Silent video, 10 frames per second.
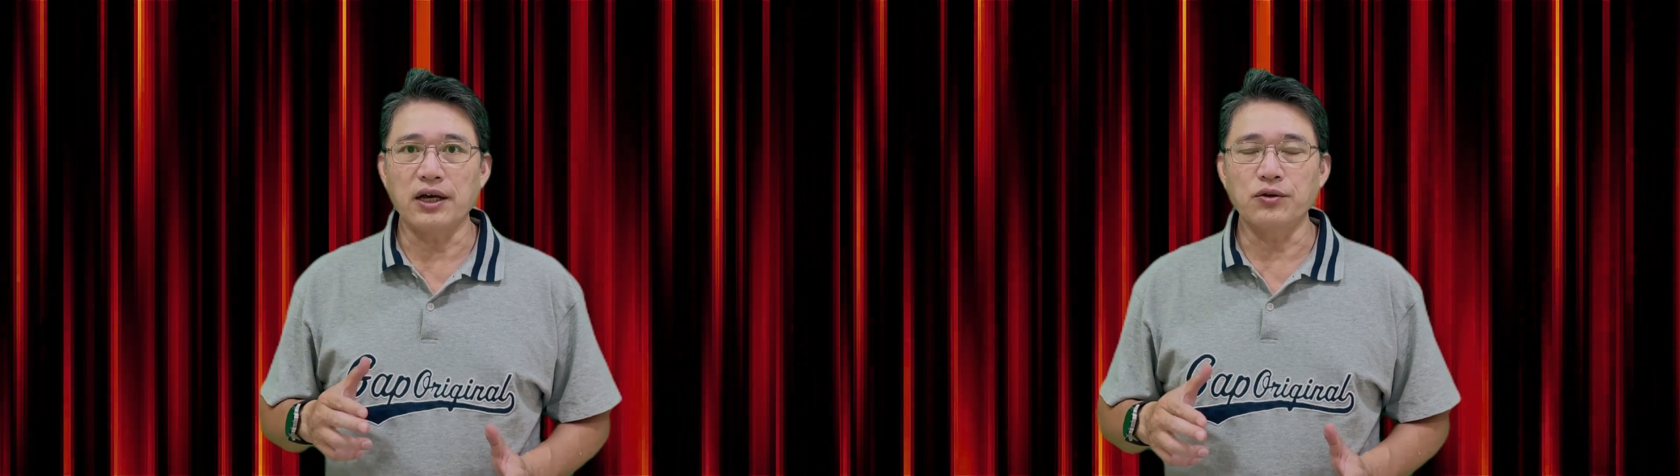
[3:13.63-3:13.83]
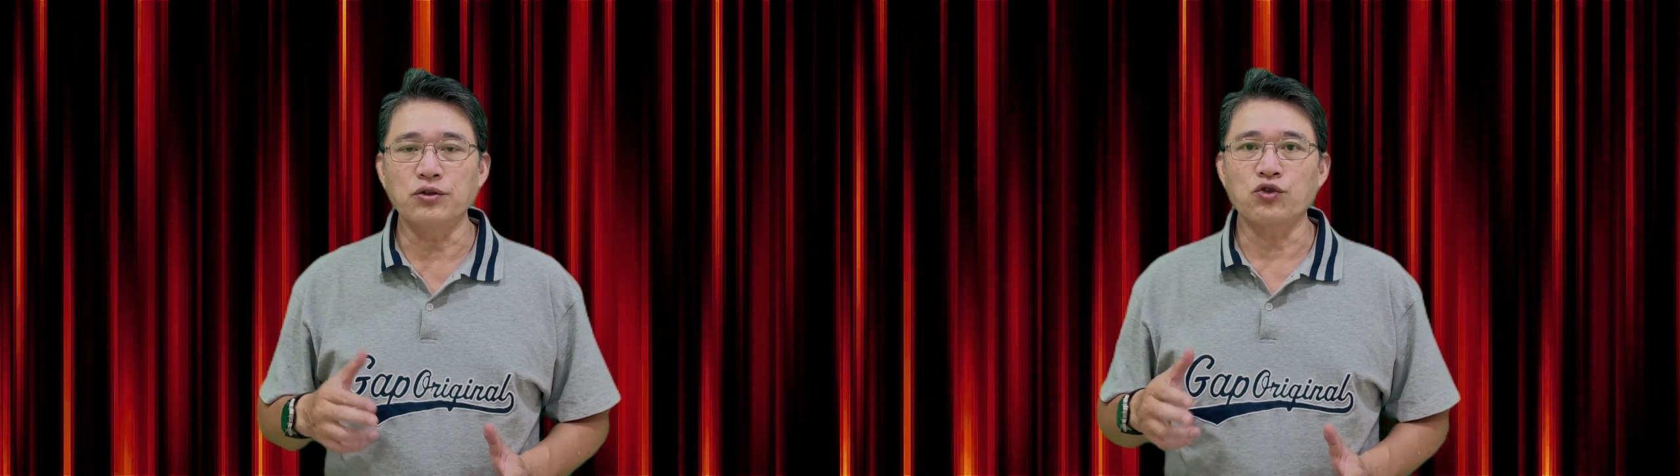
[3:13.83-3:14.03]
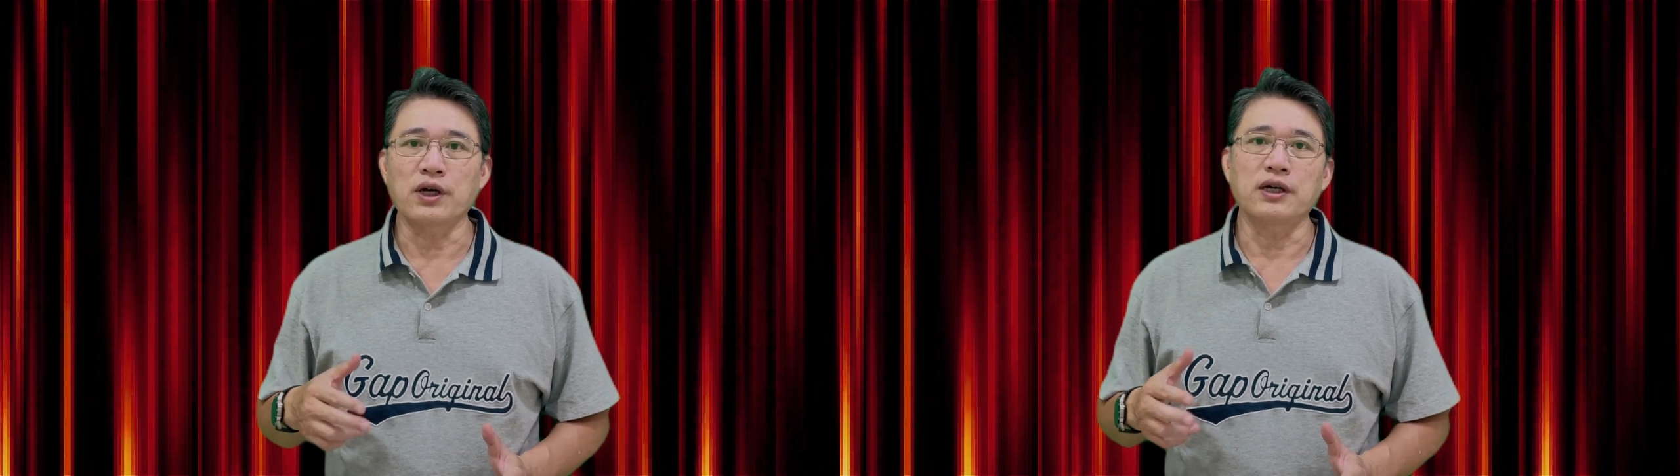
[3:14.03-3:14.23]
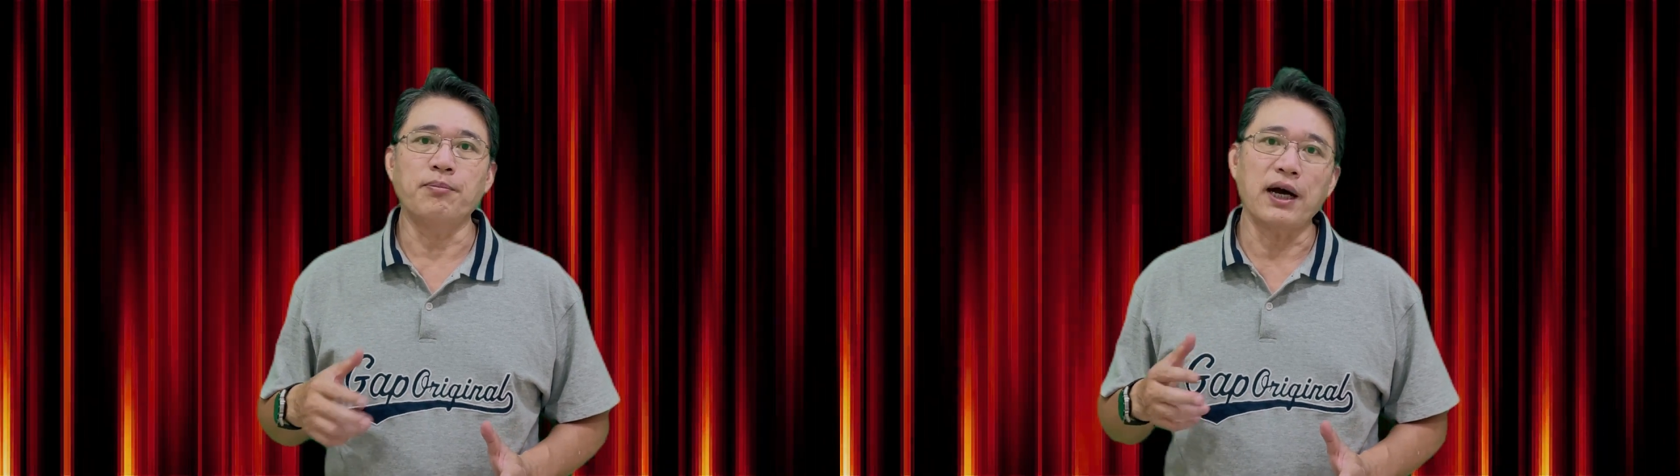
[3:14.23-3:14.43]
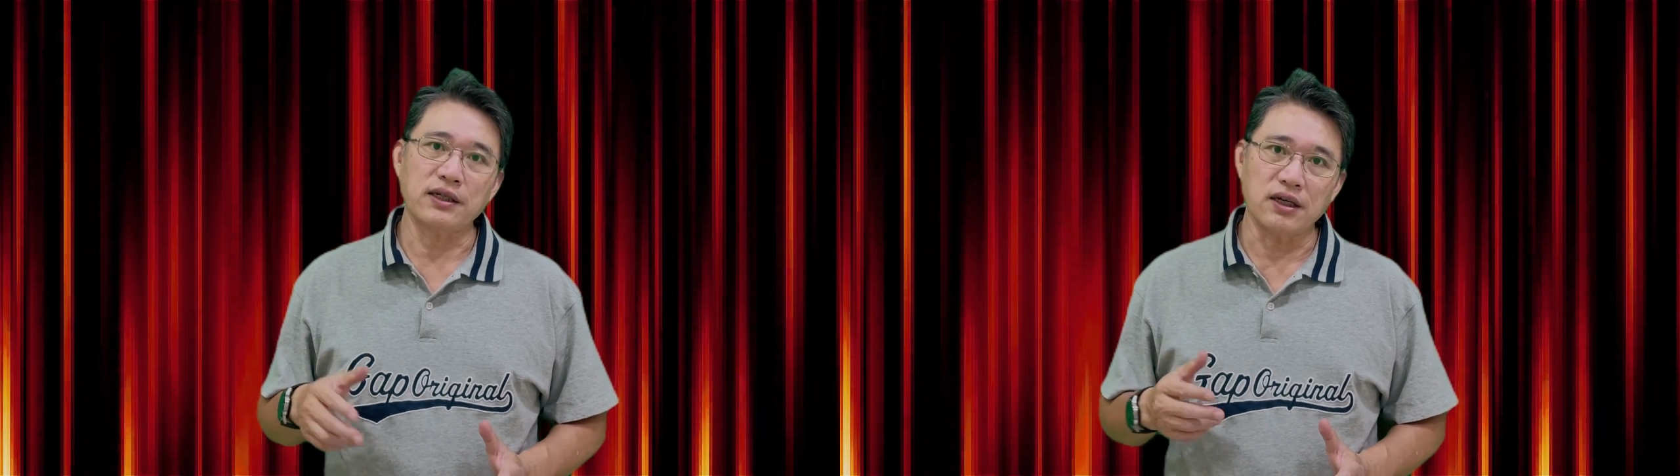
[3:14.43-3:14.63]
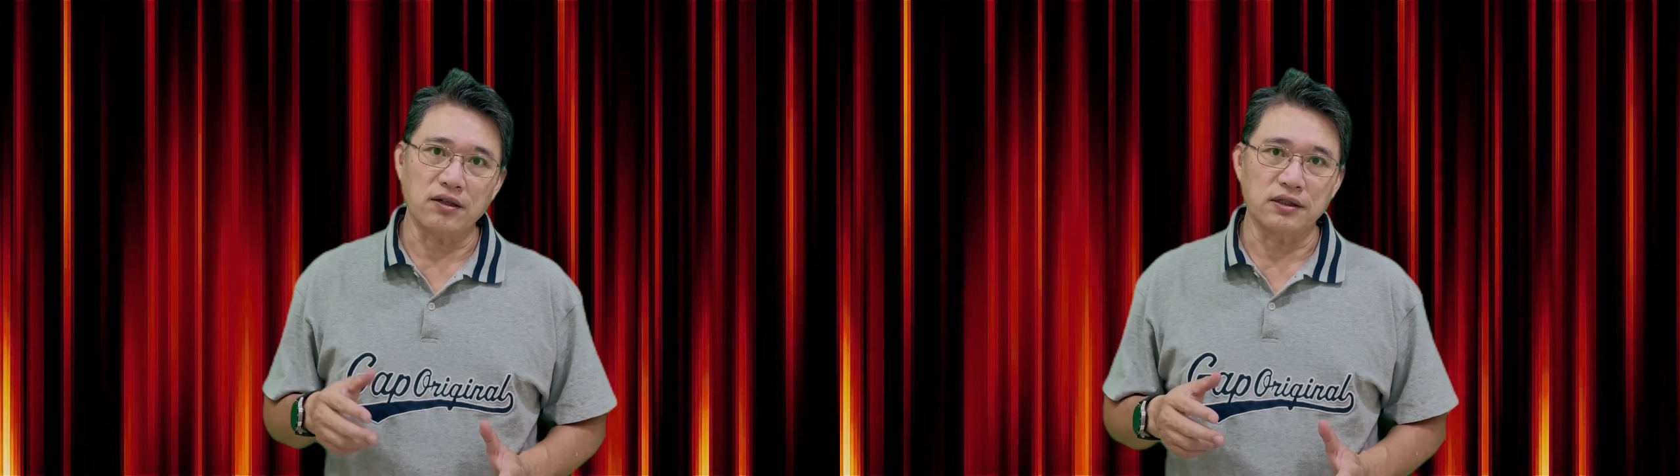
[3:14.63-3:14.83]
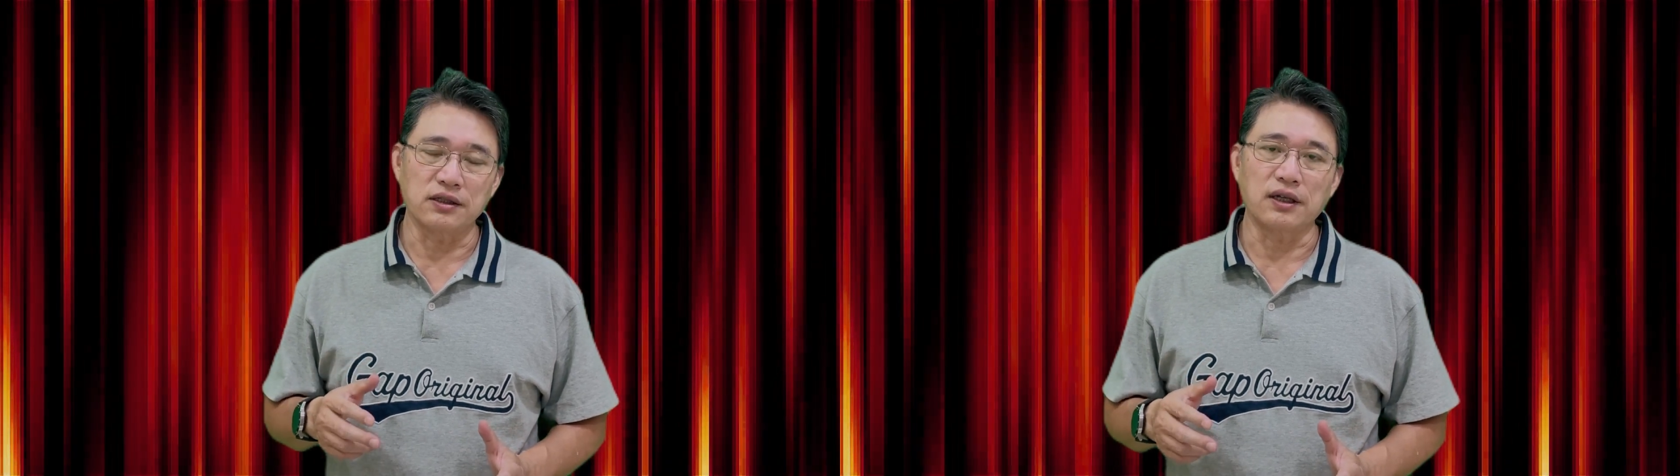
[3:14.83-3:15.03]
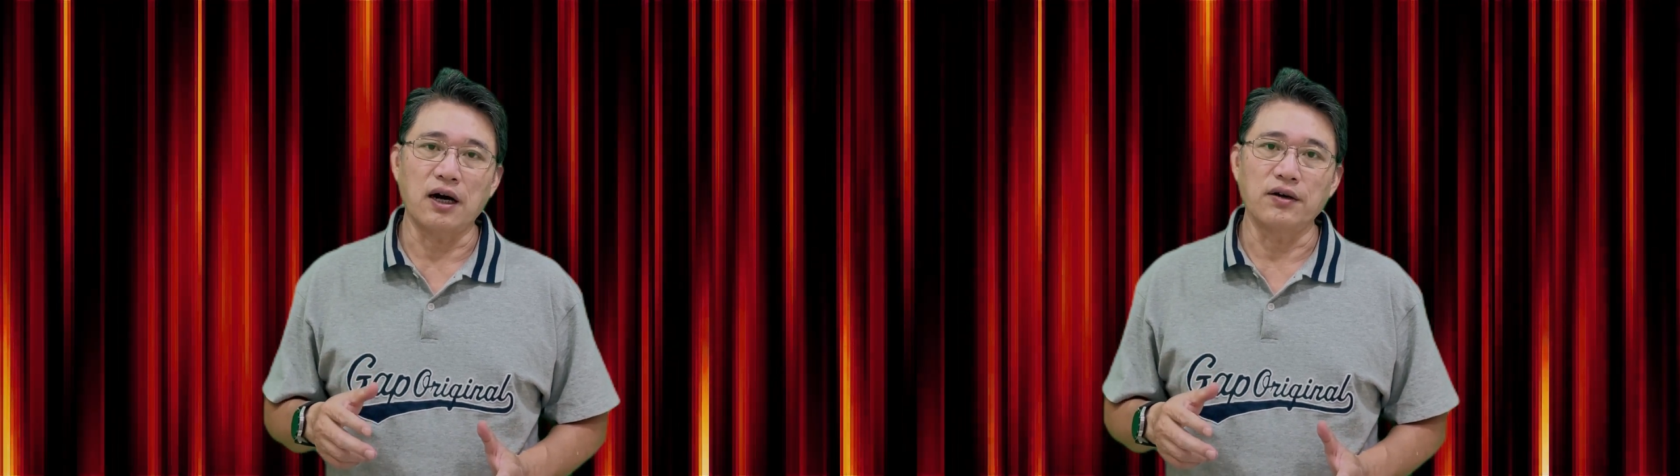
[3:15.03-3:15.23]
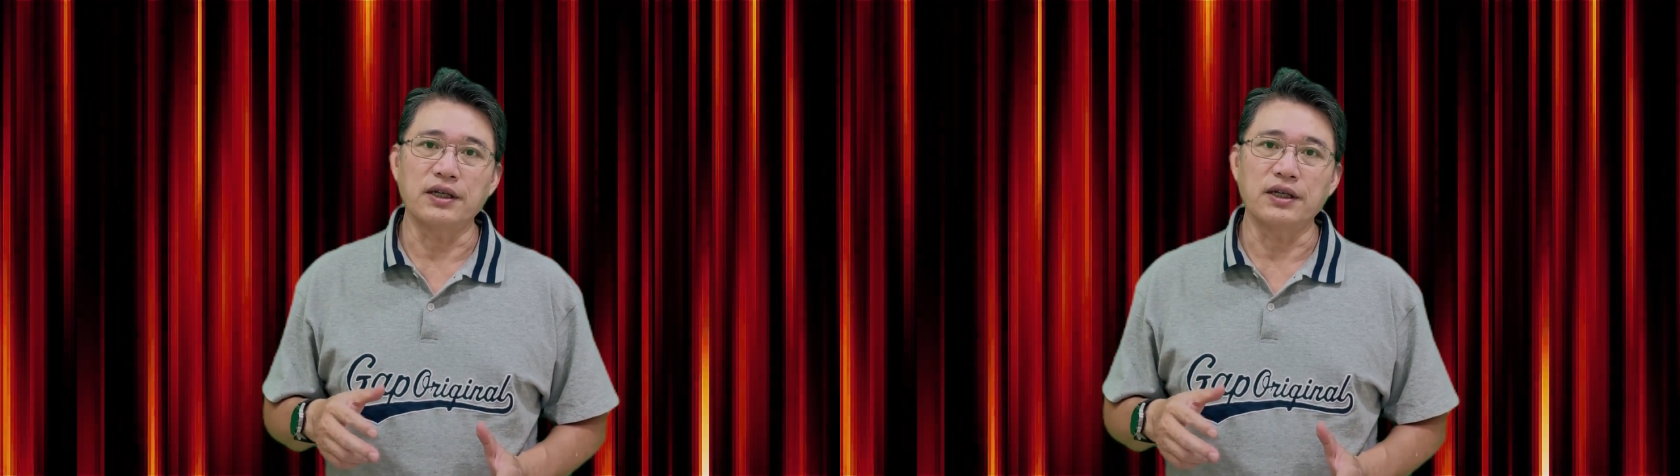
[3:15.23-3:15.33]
运转个半个小时到